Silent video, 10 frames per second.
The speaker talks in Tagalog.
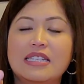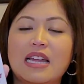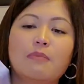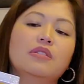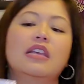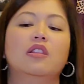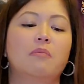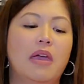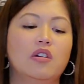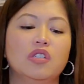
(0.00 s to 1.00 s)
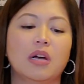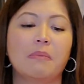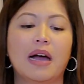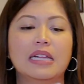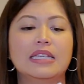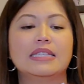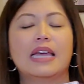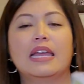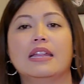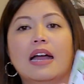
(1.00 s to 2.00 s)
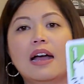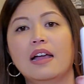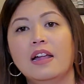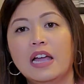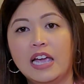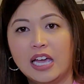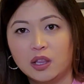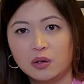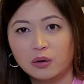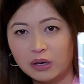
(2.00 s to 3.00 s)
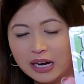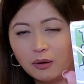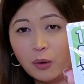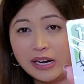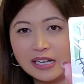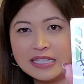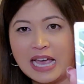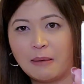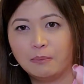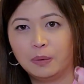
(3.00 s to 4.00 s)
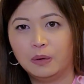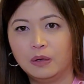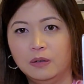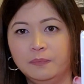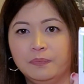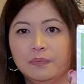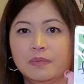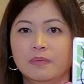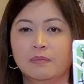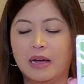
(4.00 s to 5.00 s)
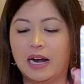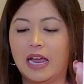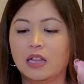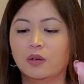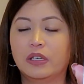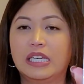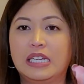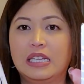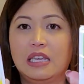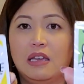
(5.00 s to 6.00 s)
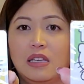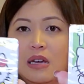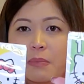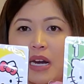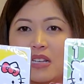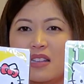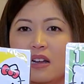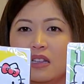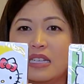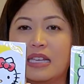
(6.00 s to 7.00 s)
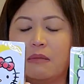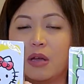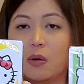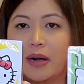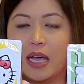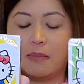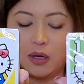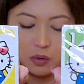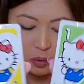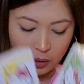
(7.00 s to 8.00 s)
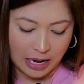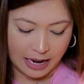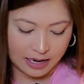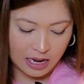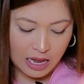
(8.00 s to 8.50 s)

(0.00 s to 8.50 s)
Tapos ito, meron siyang mga design na, ito yung one example parang Hello Kitty. Yan, parehas lang design pero magkaiba yung kulay.